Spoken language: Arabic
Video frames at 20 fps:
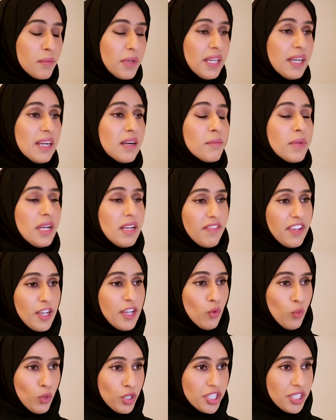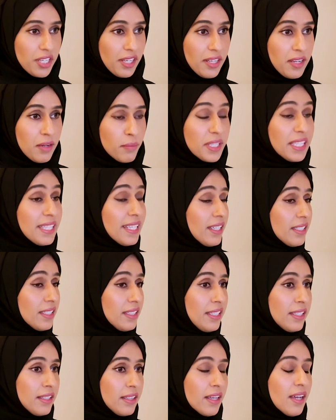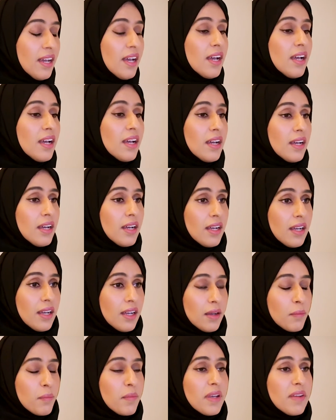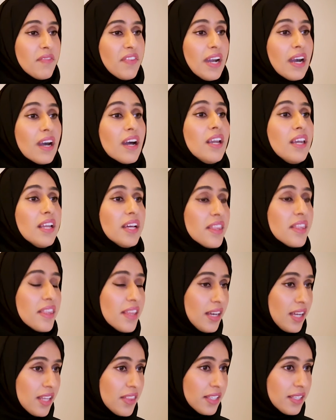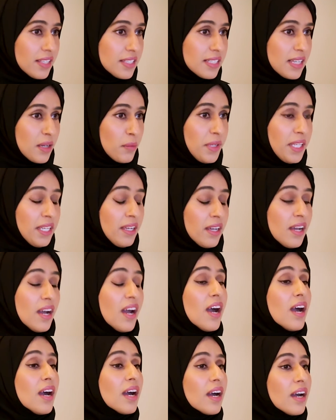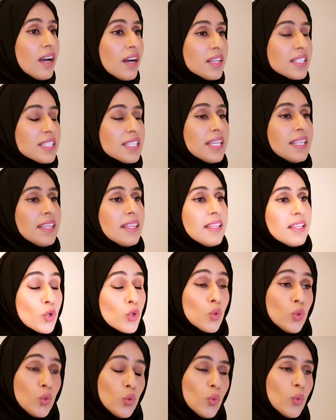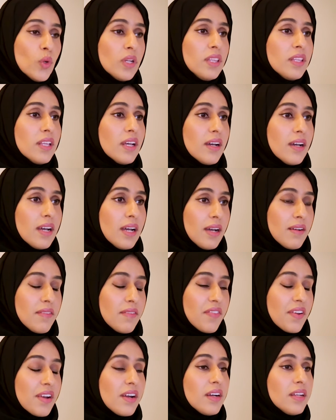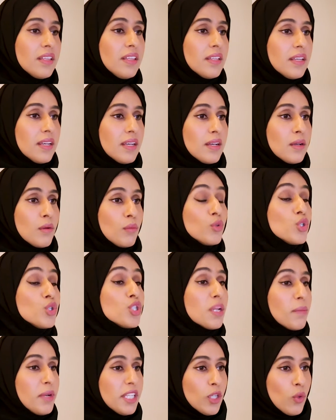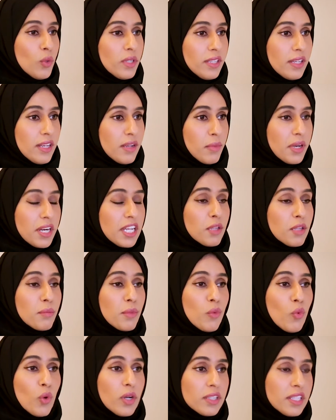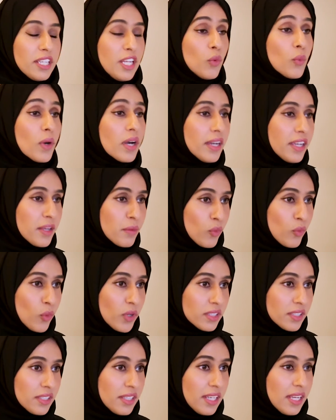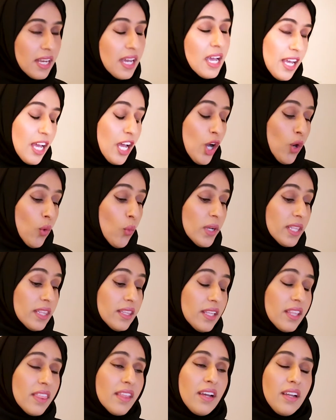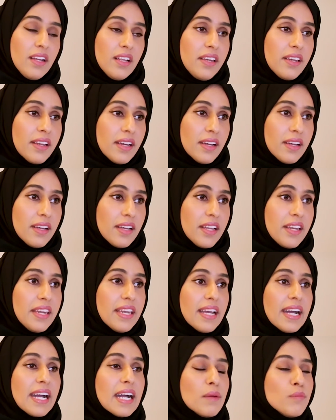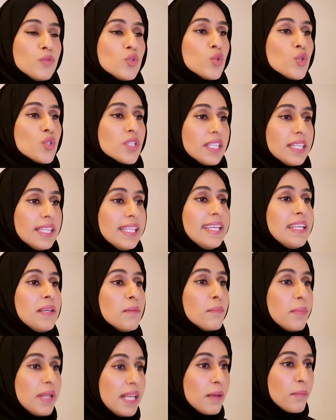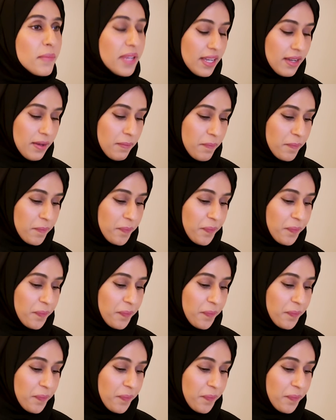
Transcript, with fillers: من عام 2020 بالتحديد في أقل عن ثلاثة أسابيع قاست ردود أفراد مجتمع دولة الإمارات من مواطنين وغير مواطنين واتضح لنا أن 65%